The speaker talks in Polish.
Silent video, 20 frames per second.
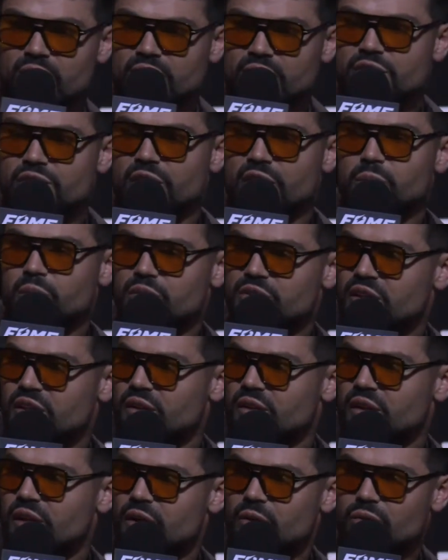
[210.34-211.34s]
na światło
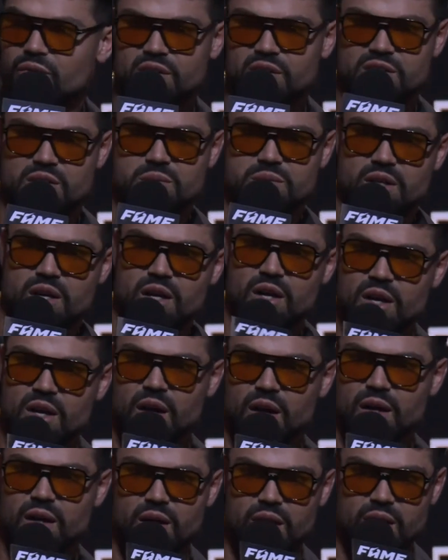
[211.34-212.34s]
dzienne i uważam, że
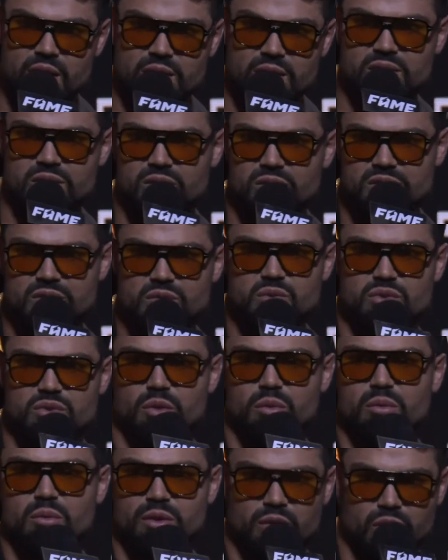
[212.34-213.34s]
e, z
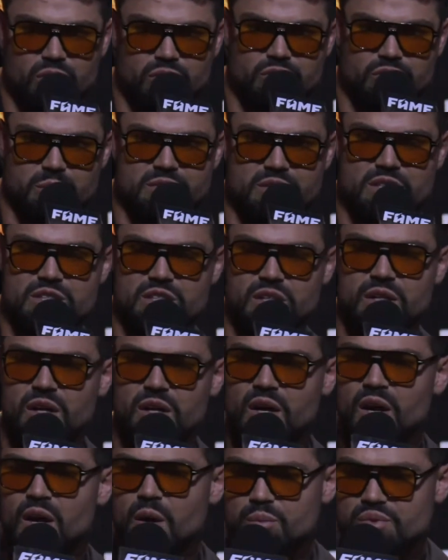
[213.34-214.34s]
dużą ilością rzeczy
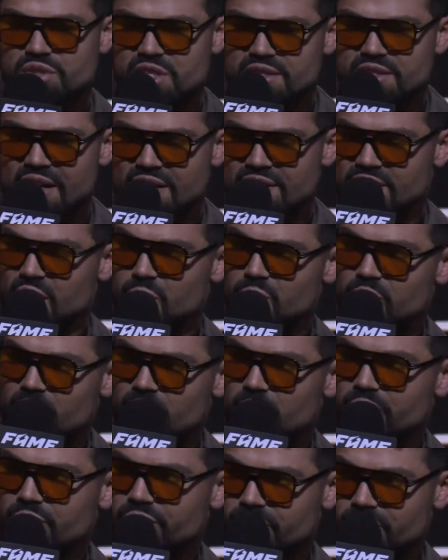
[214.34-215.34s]
przesadzam. My,
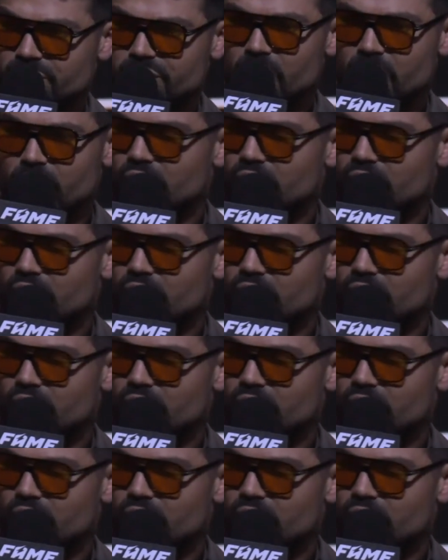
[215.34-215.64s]
A no-